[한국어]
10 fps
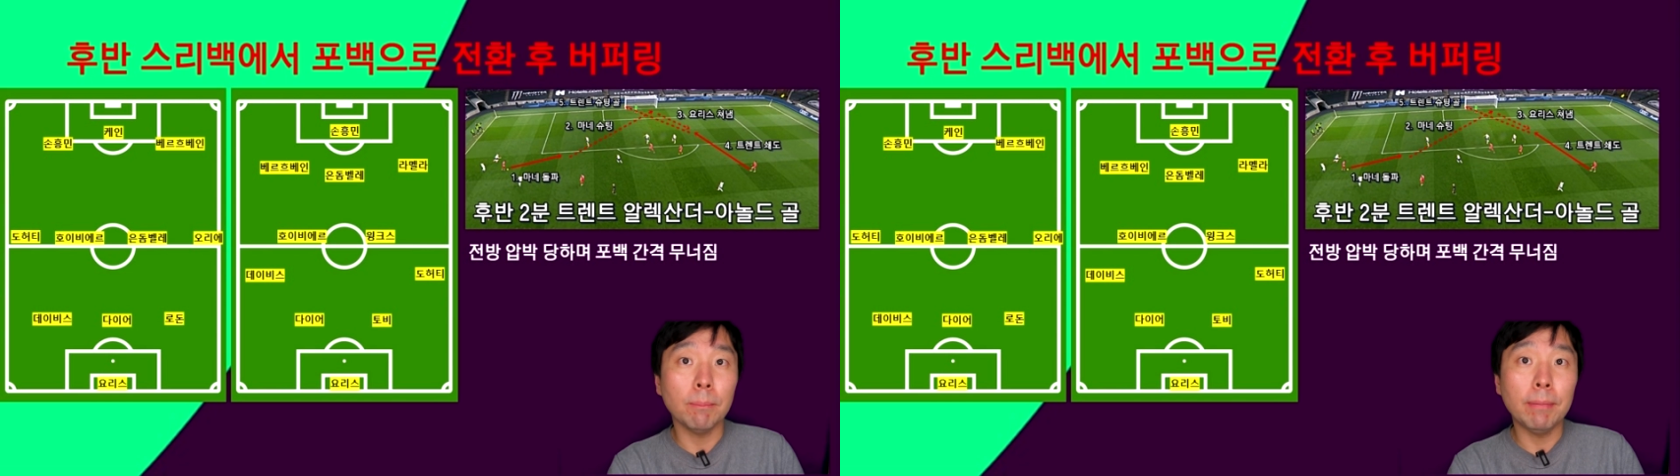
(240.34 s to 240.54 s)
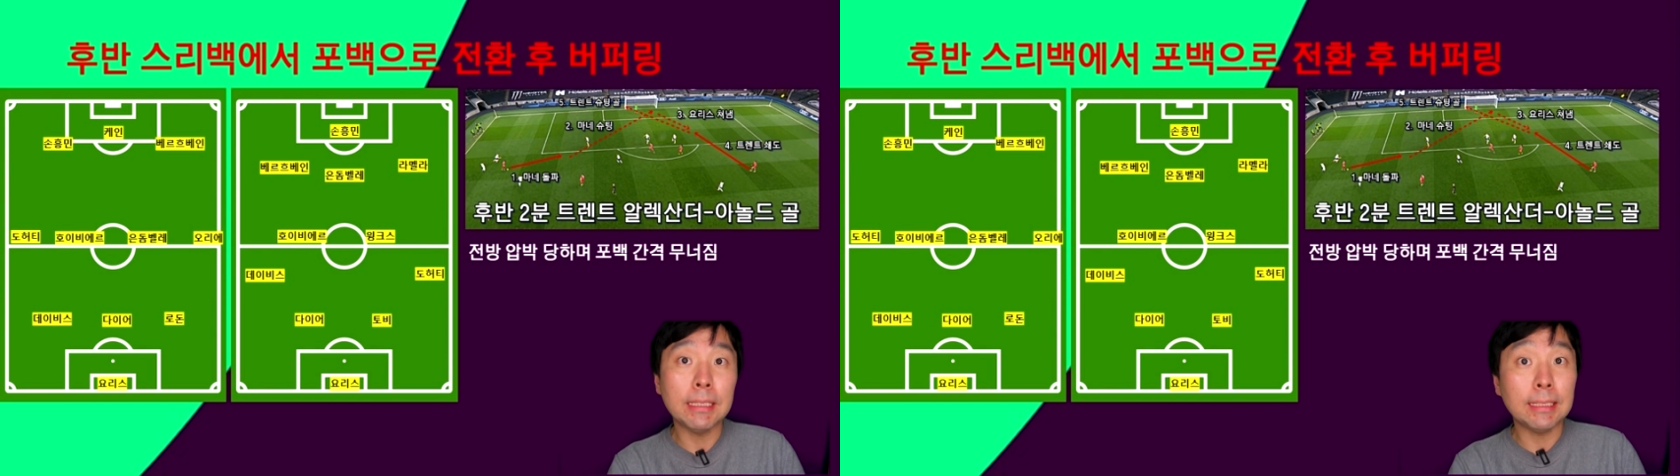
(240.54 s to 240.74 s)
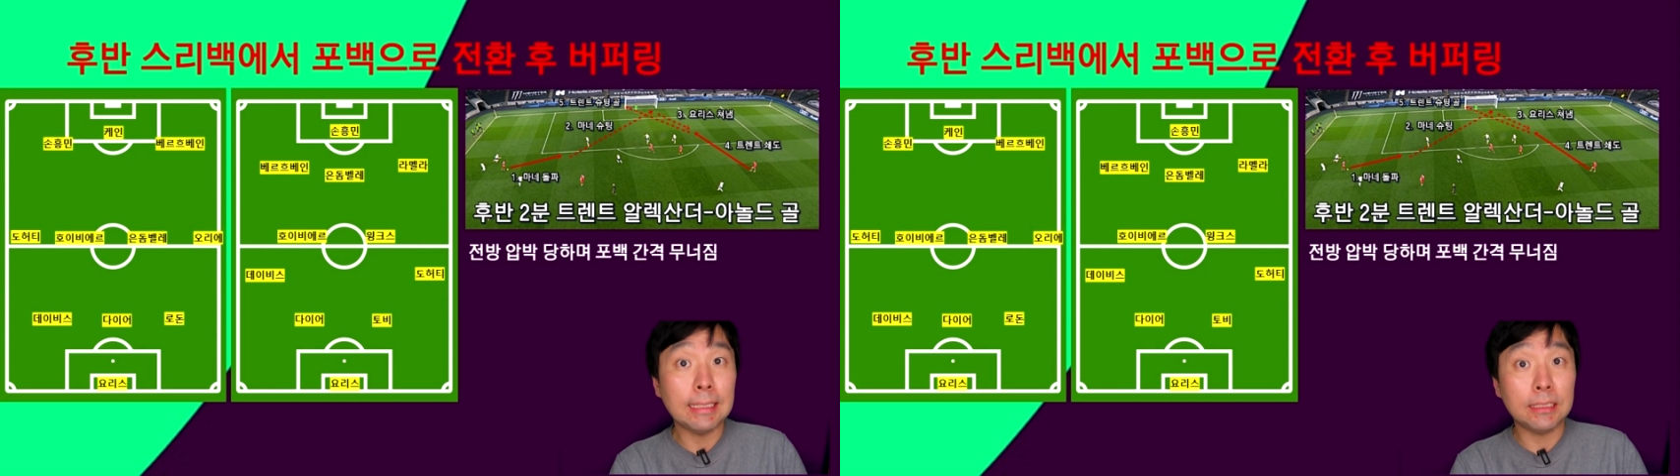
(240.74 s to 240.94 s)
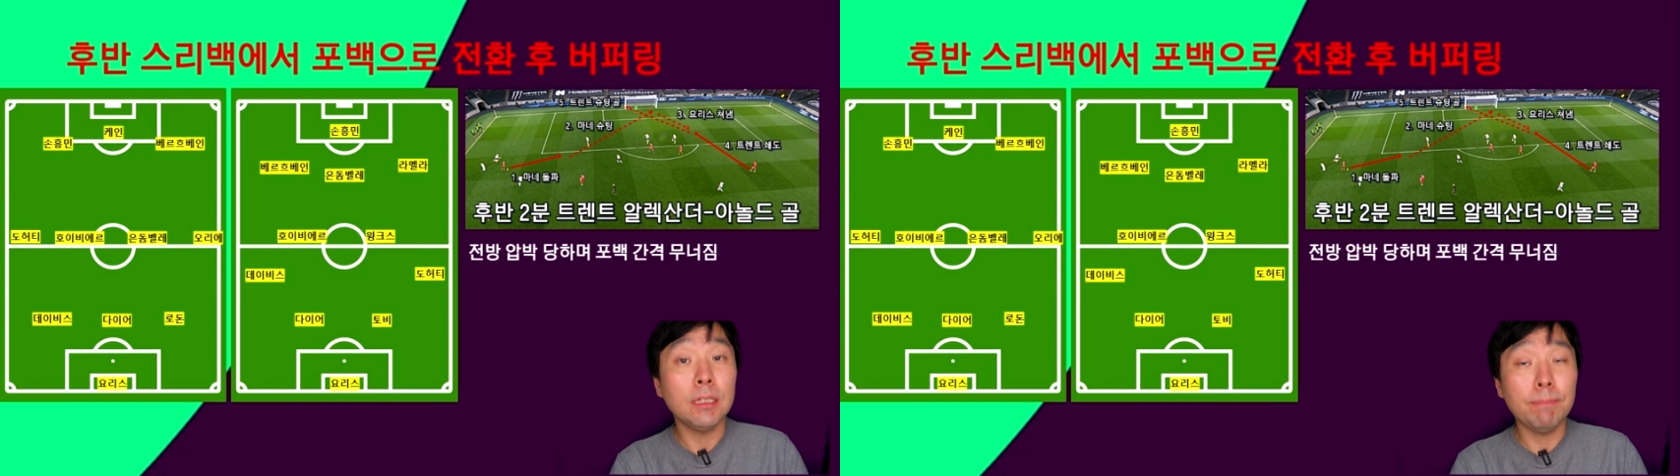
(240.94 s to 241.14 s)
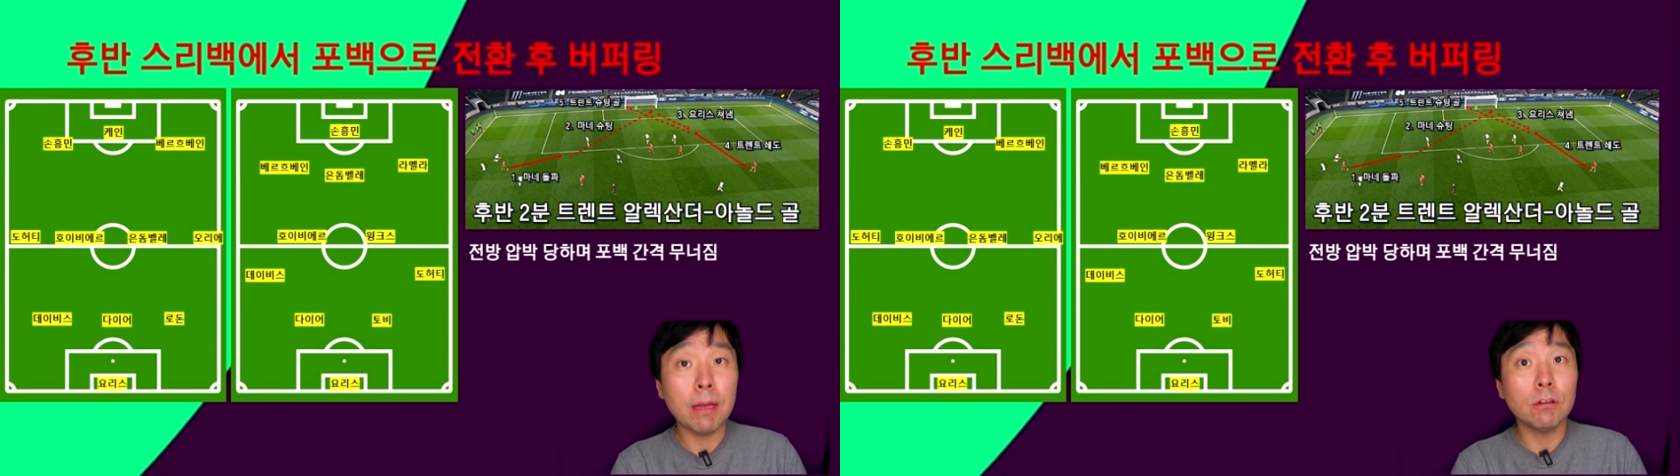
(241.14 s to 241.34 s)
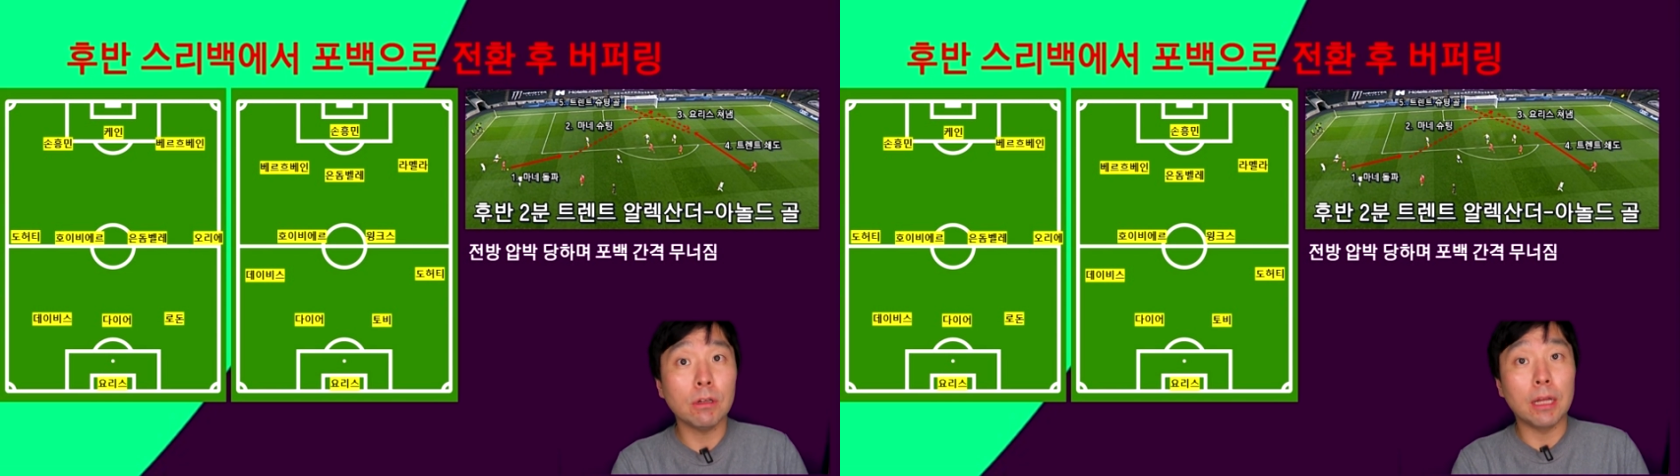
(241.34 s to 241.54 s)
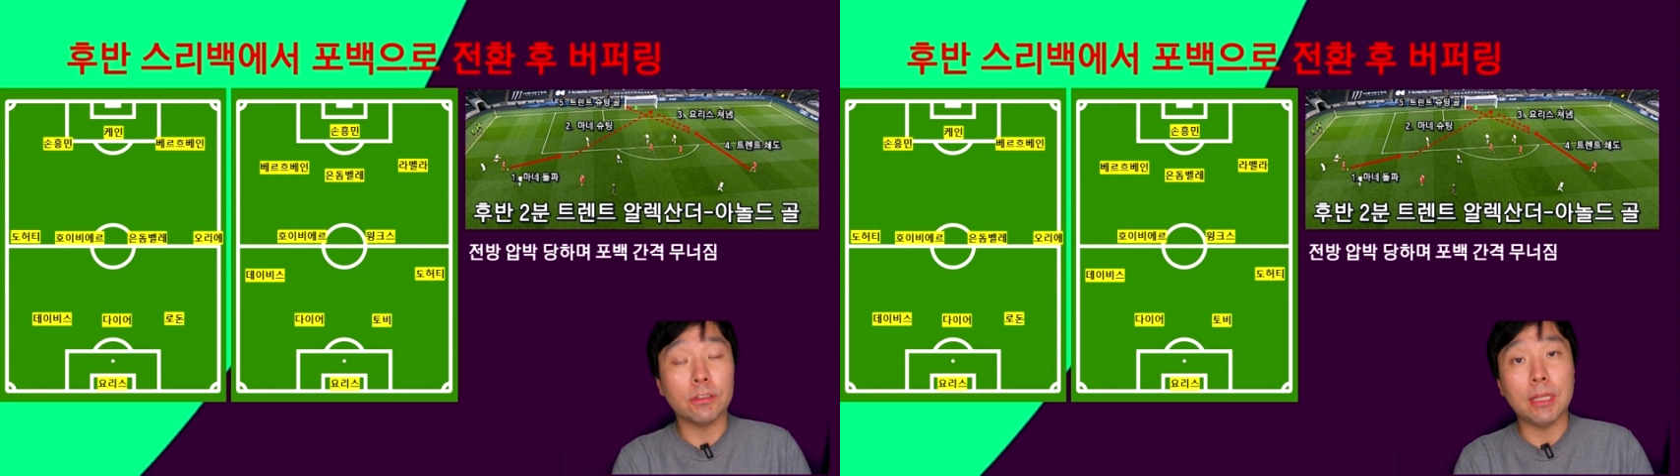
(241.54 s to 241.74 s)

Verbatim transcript: 전반전에 3백으로 나왔죠.